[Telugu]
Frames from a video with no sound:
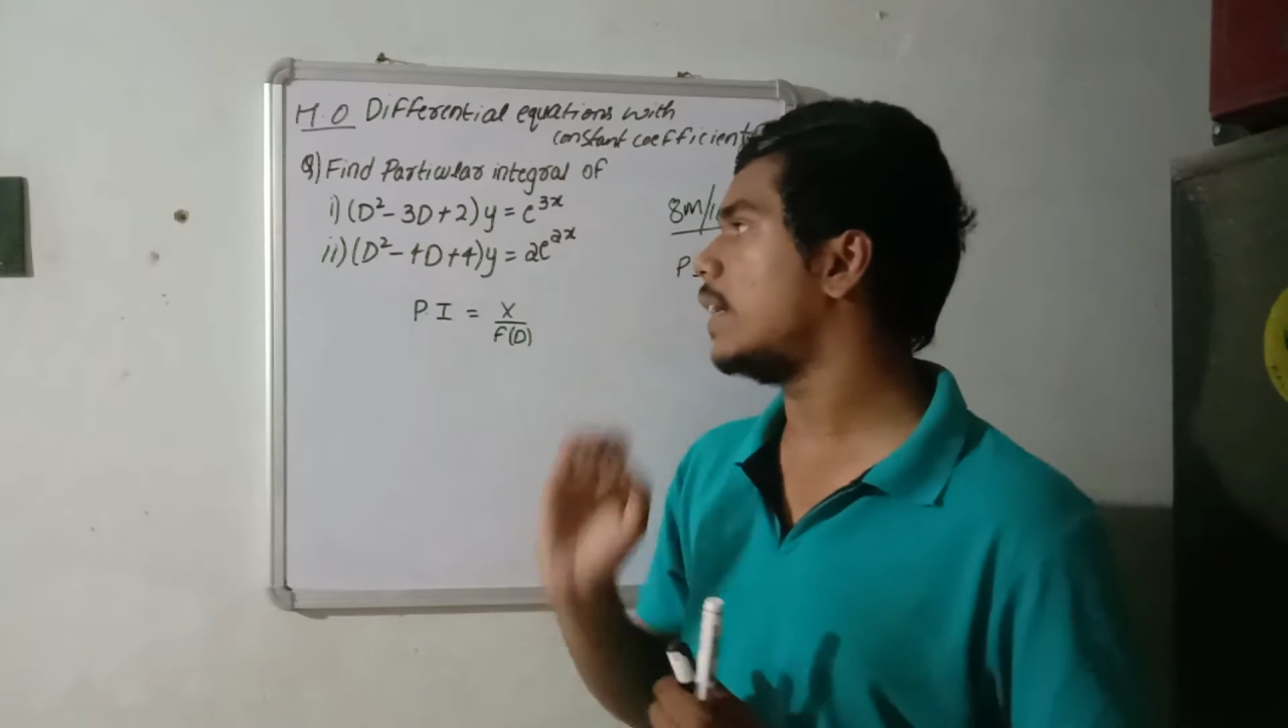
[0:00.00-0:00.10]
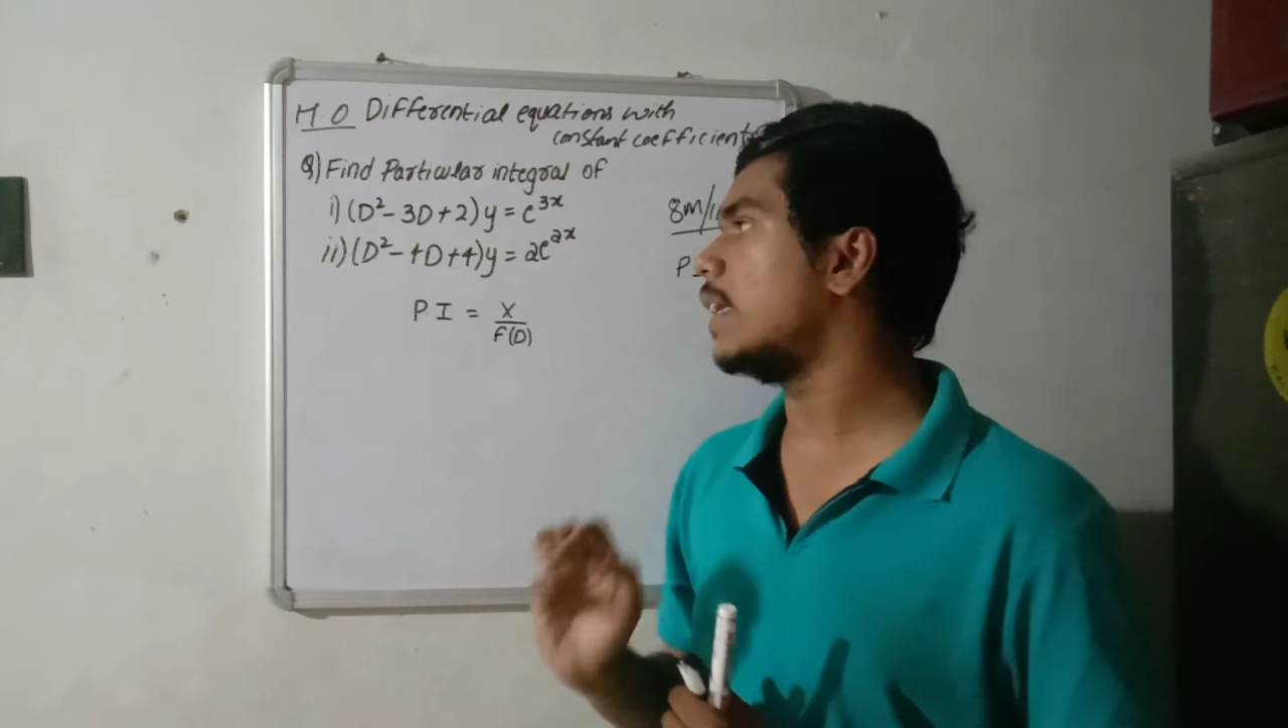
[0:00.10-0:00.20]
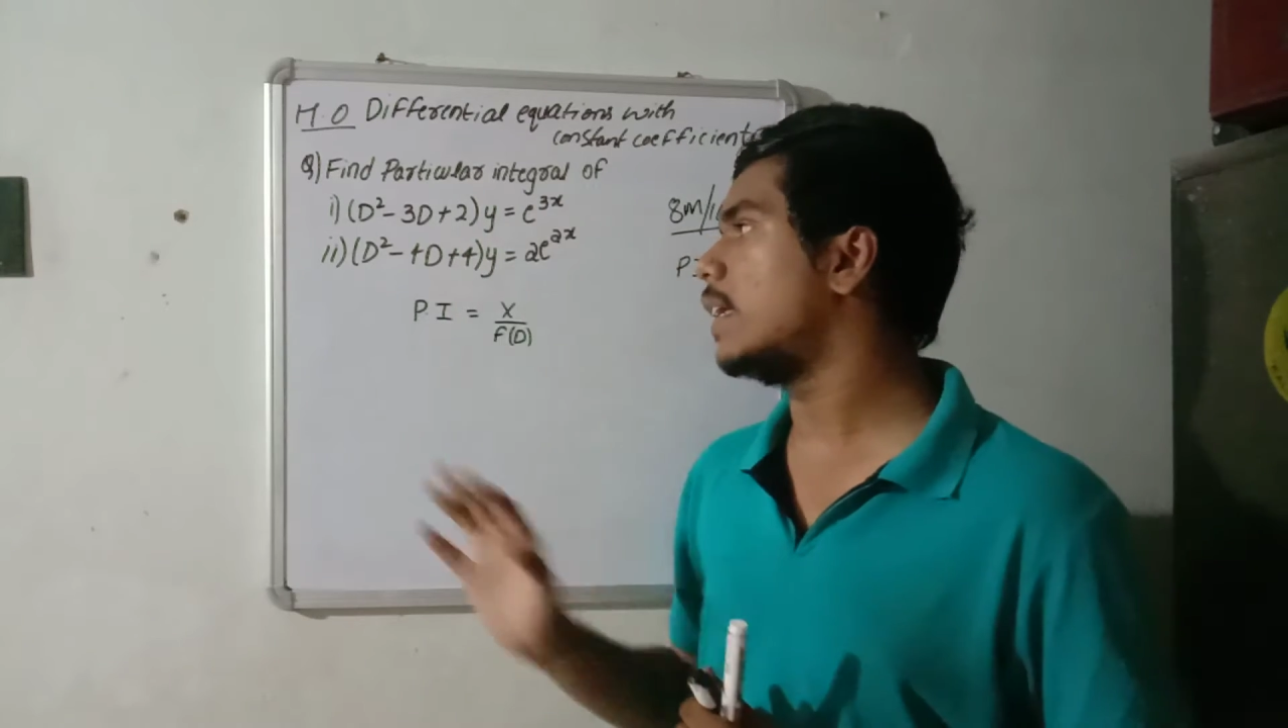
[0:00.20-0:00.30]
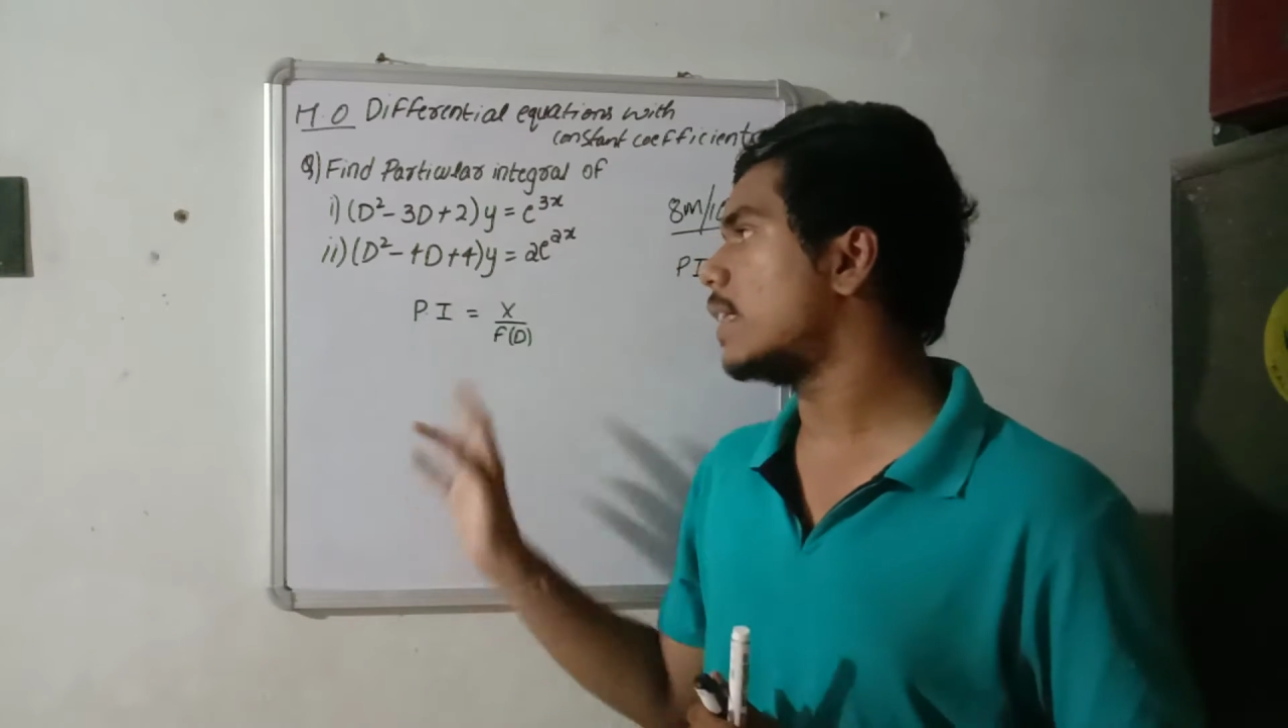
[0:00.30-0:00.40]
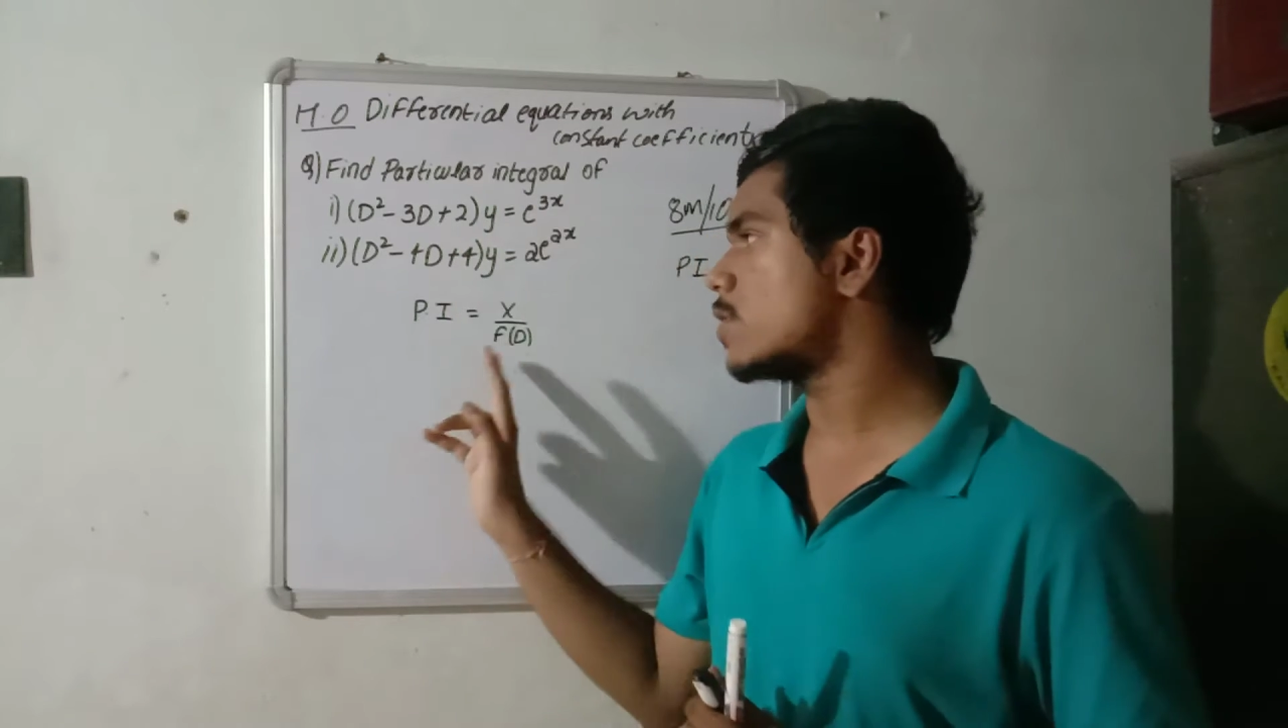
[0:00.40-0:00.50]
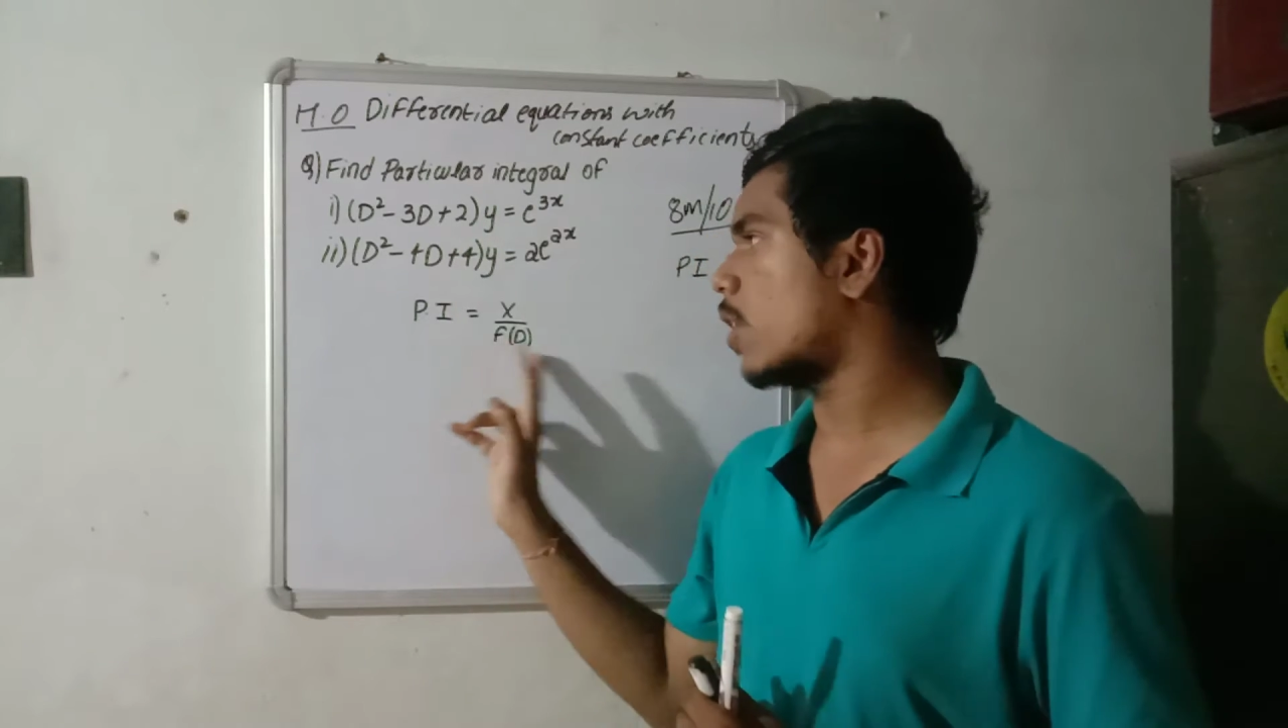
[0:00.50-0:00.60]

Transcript: ఇంటిగ్రల్